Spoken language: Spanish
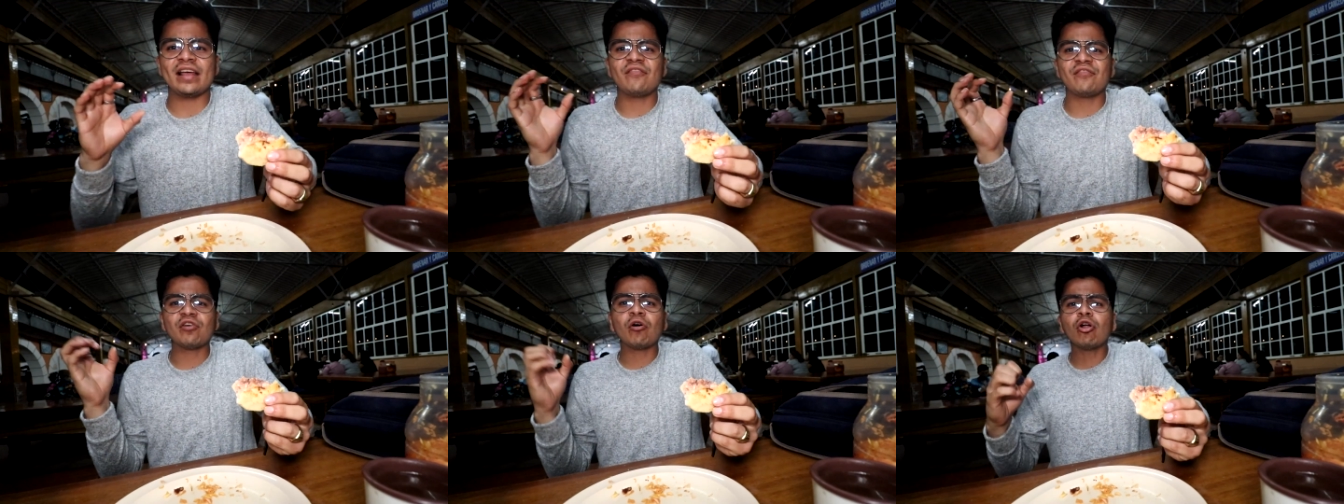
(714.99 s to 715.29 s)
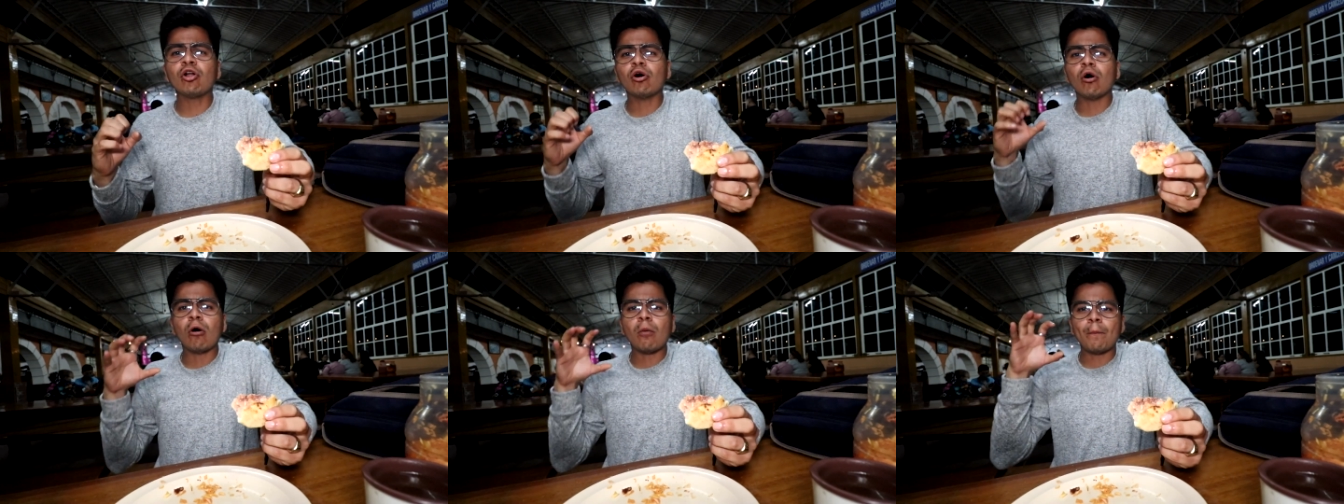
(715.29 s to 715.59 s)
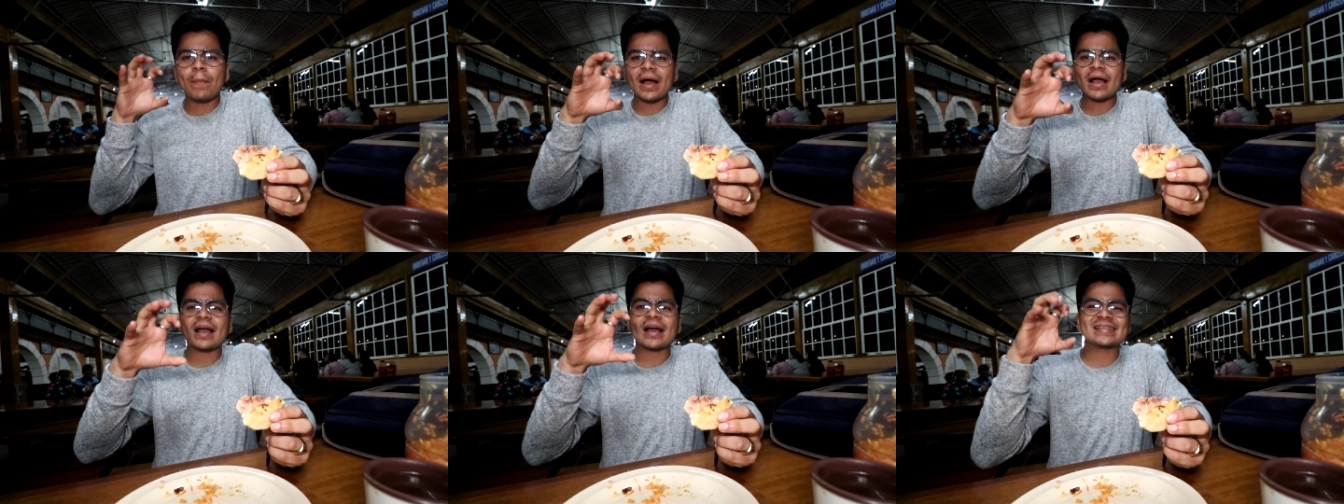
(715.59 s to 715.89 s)
El frijol
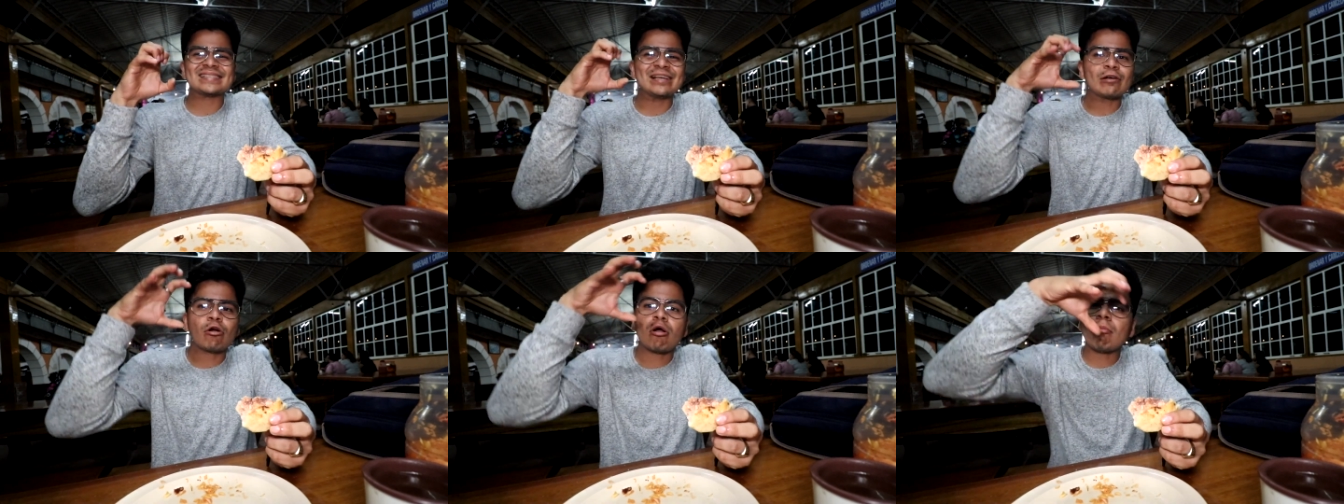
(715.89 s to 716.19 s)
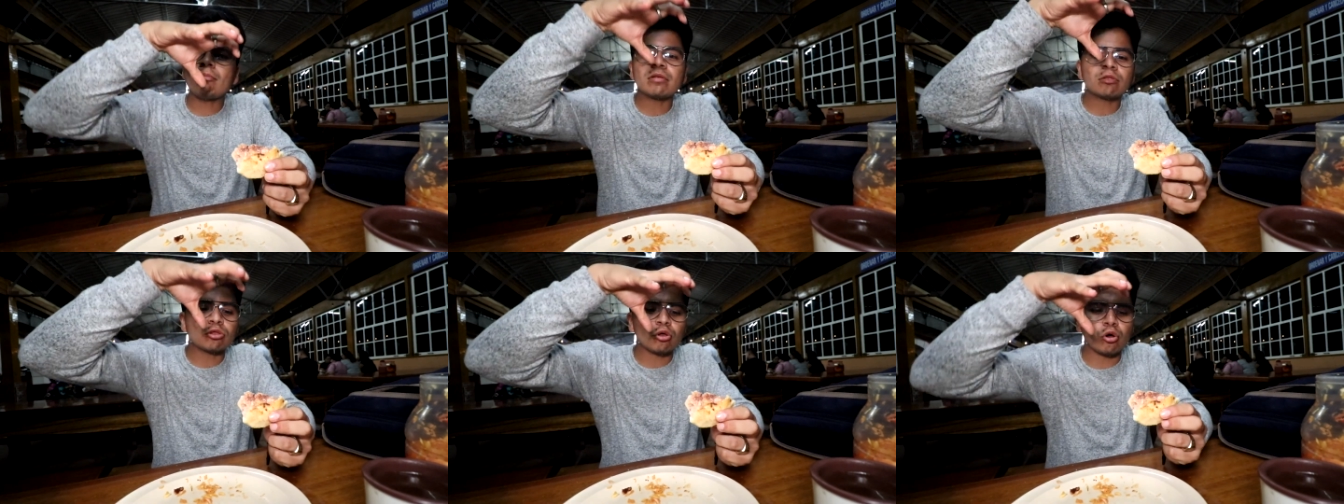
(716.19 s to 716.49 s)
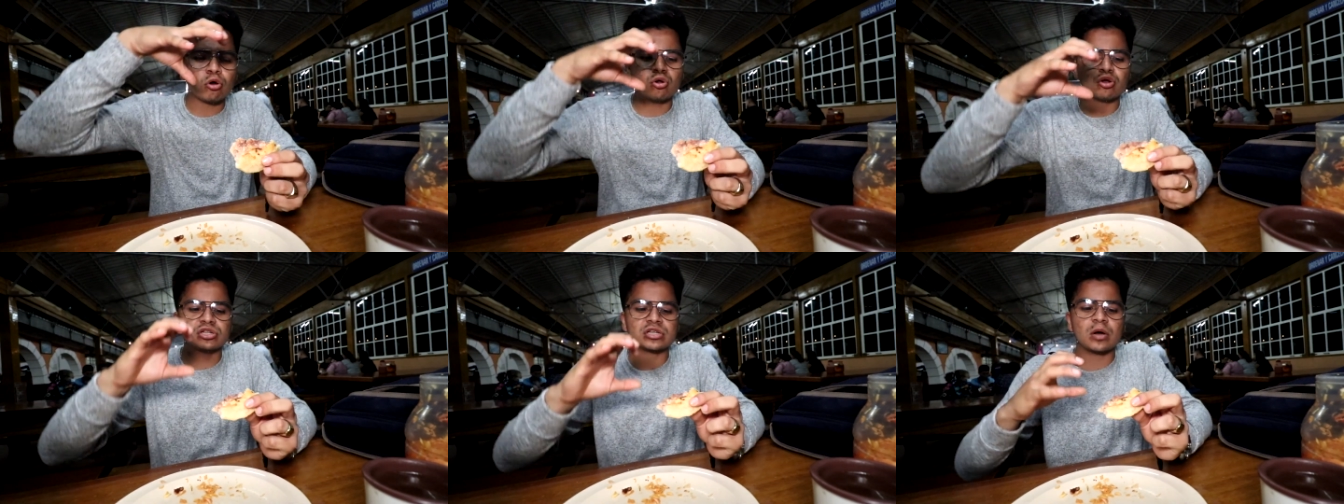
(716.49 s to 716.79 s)
opaca, se come
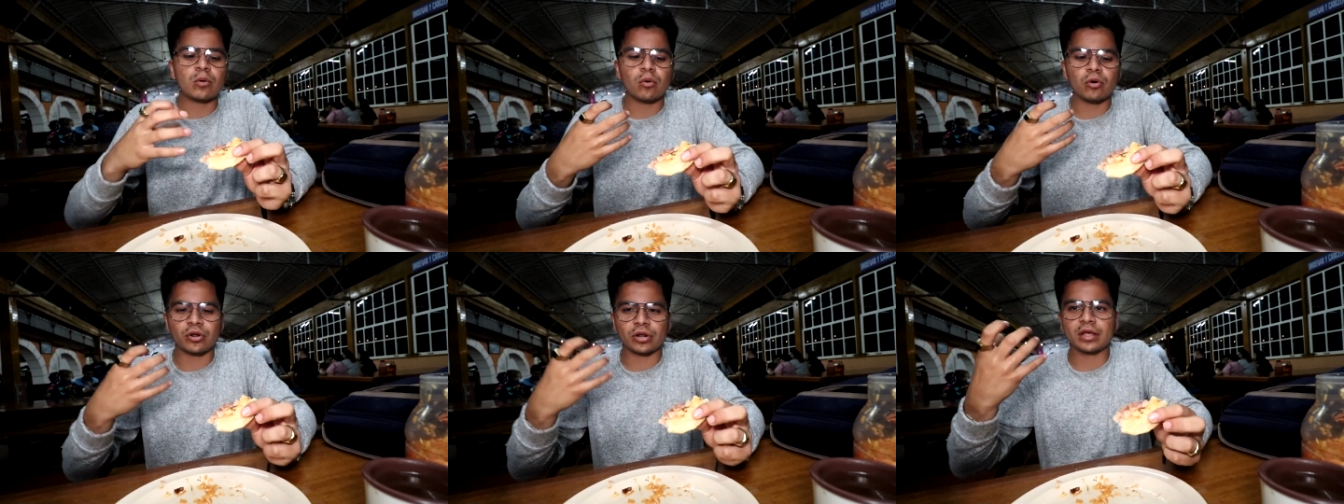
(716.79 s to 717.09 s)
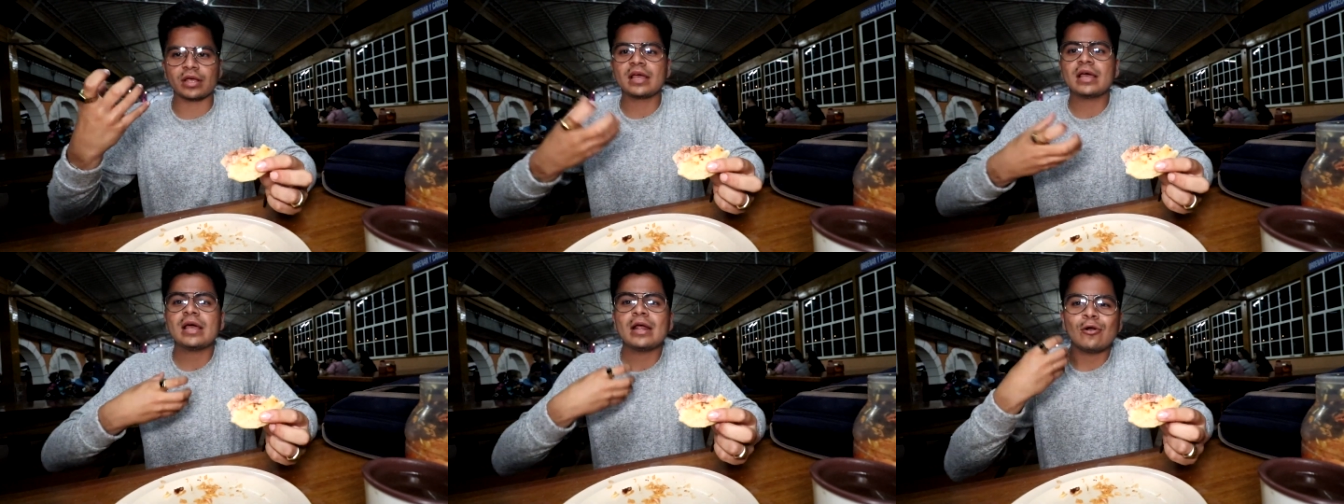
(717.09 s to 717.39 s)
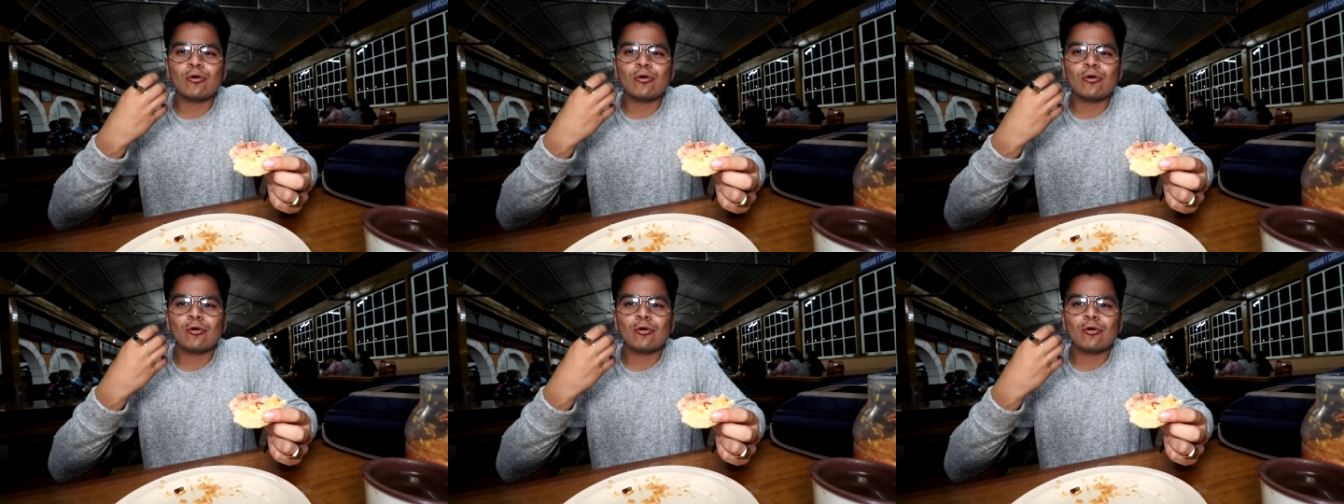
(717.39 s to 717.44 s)
todos los sabores.